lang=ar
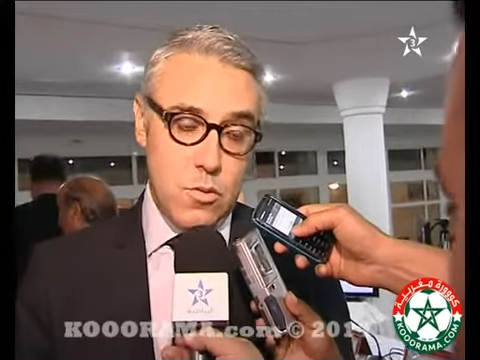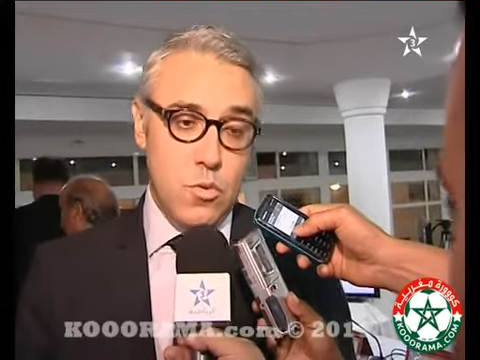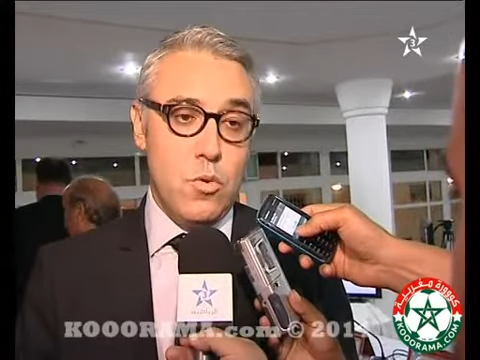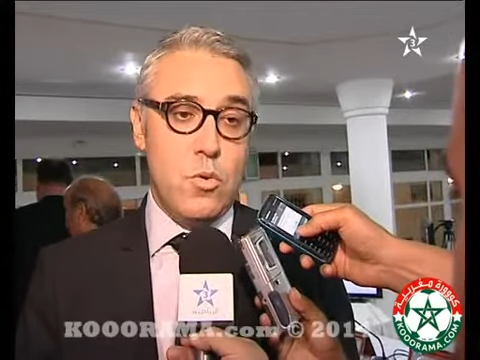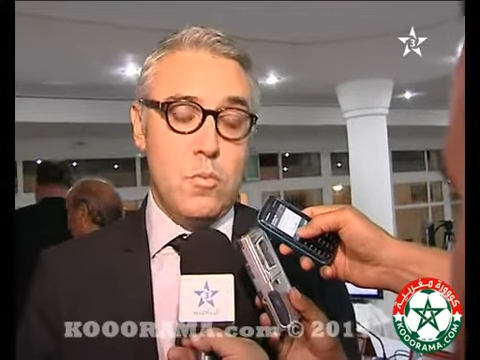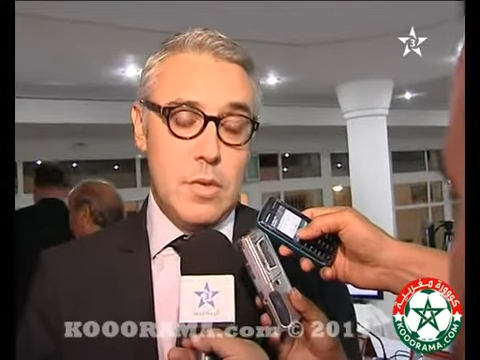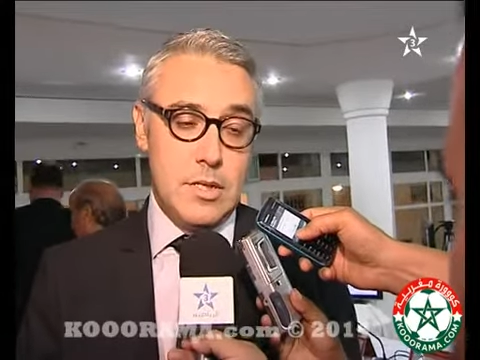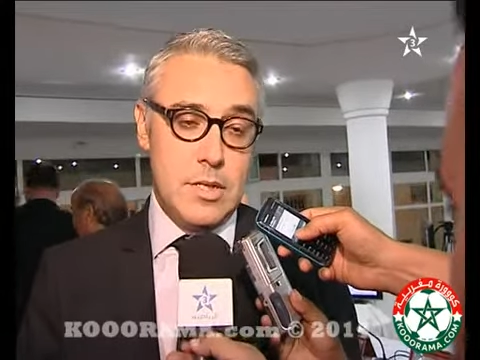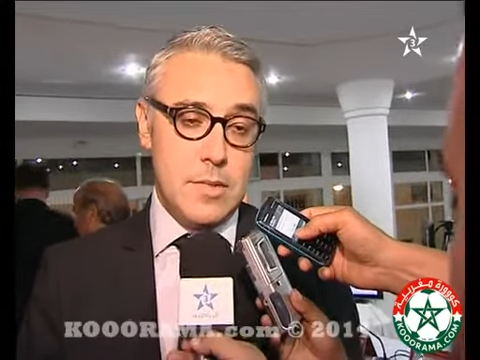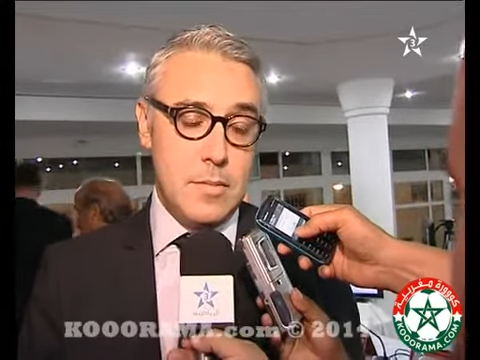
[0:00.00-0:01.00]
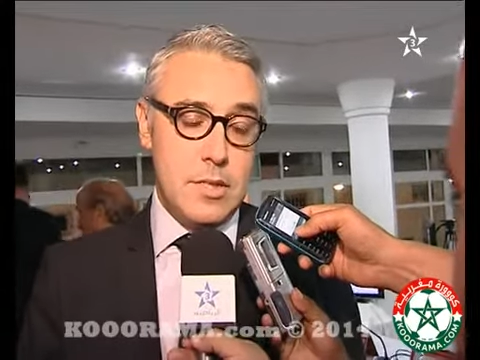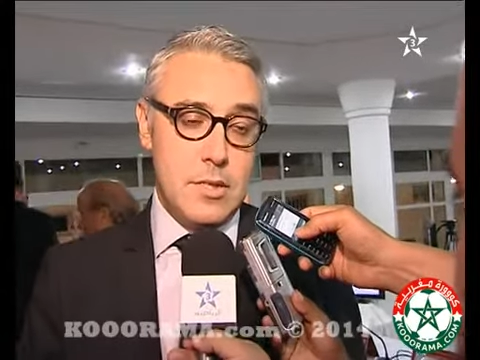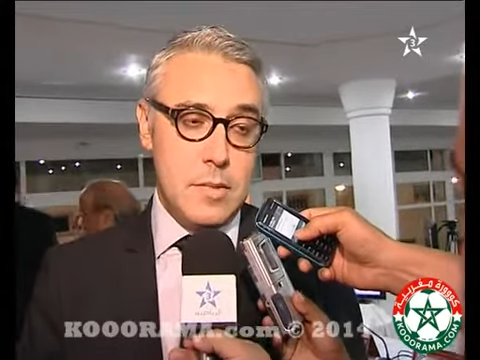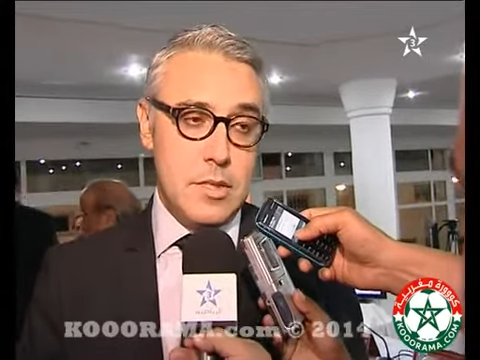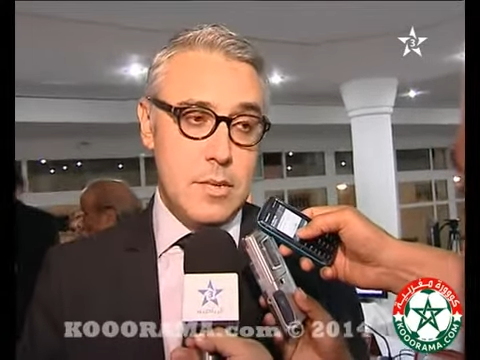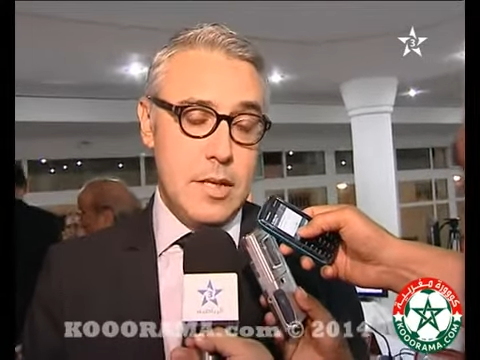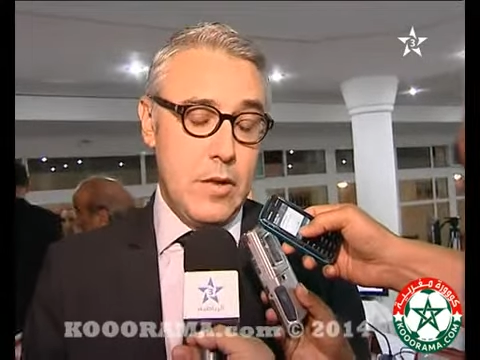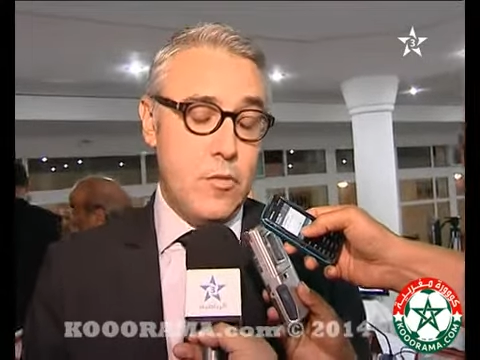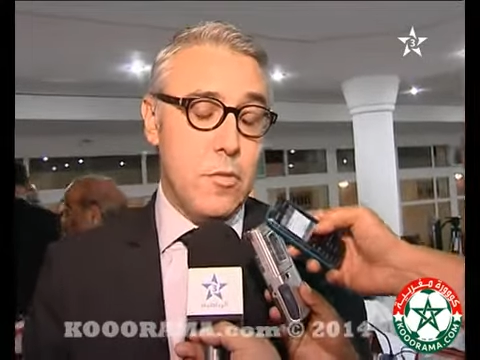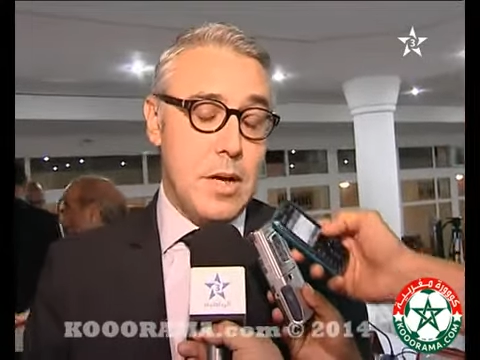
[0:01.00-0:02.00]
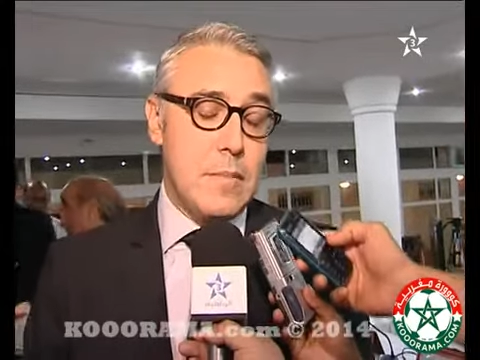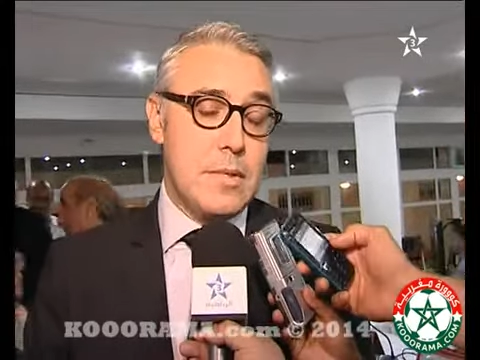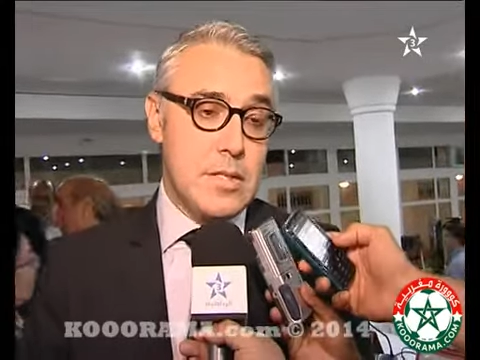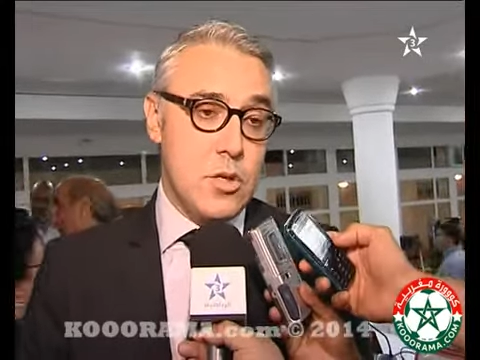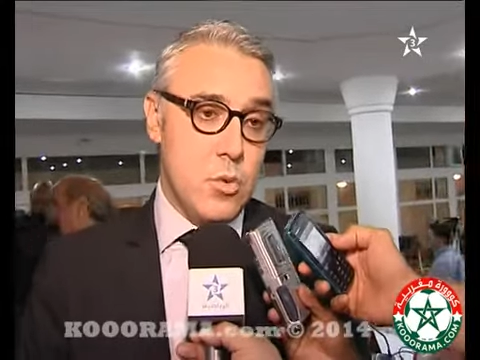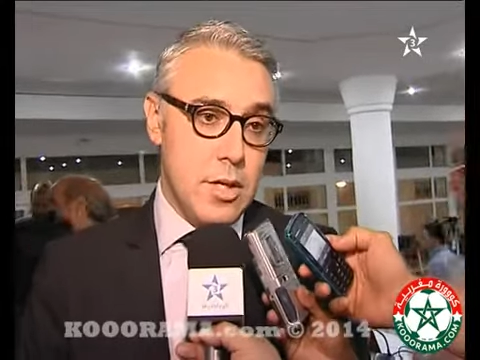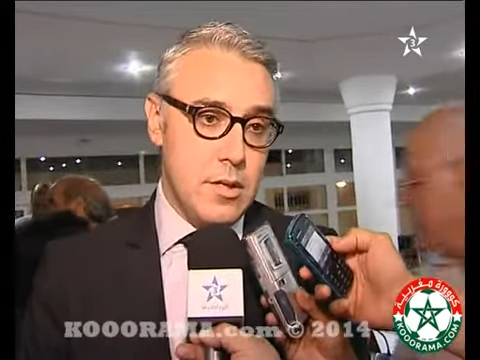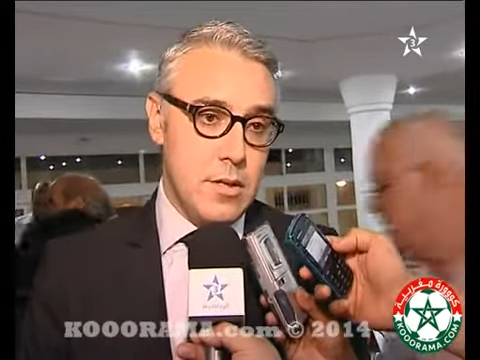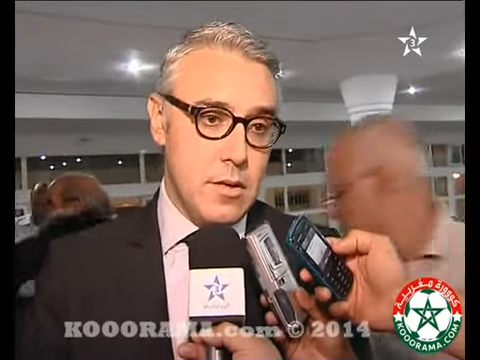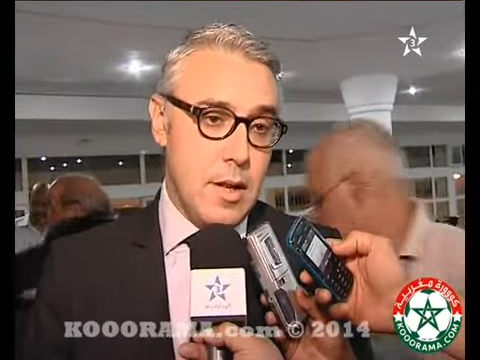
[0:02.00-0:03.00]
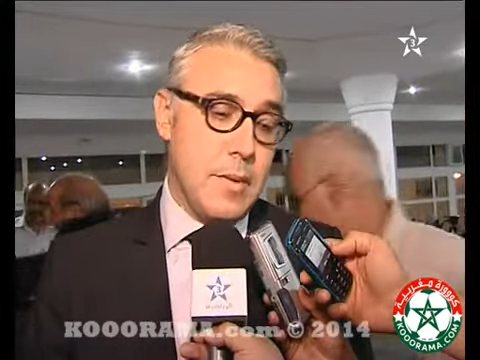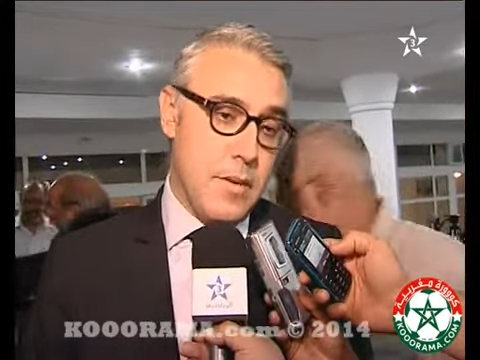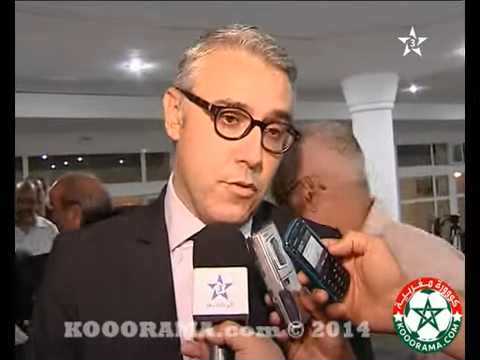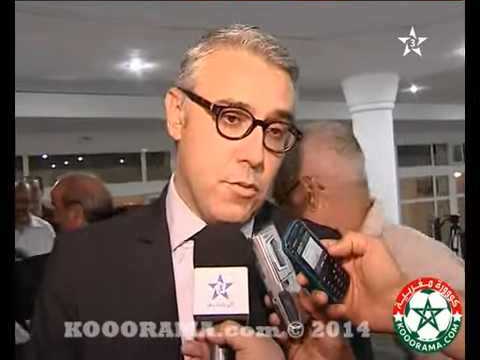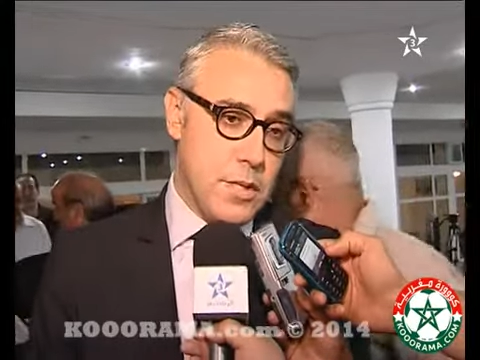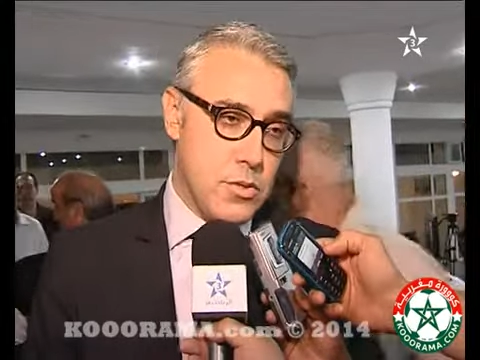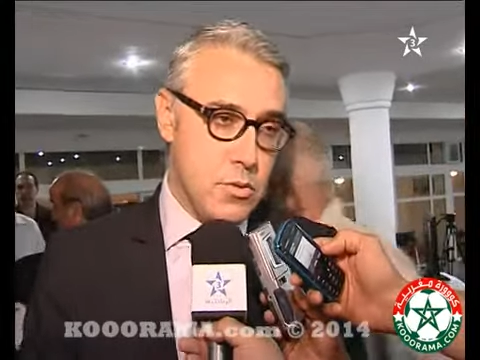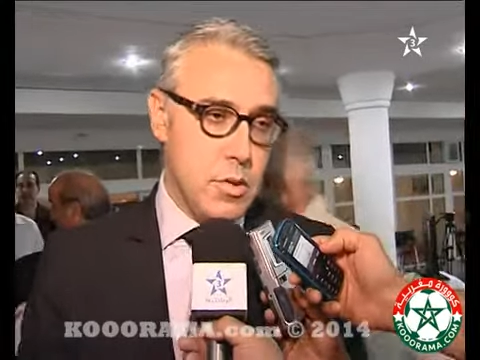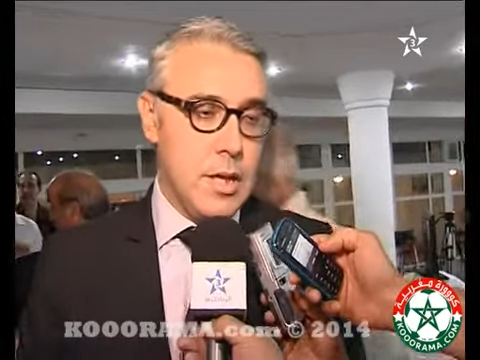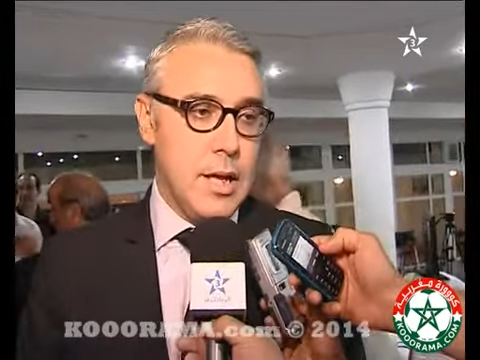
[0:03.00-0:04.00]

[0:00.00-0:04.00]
وما ما نعرفه قبل التكوين بخي فورماسيون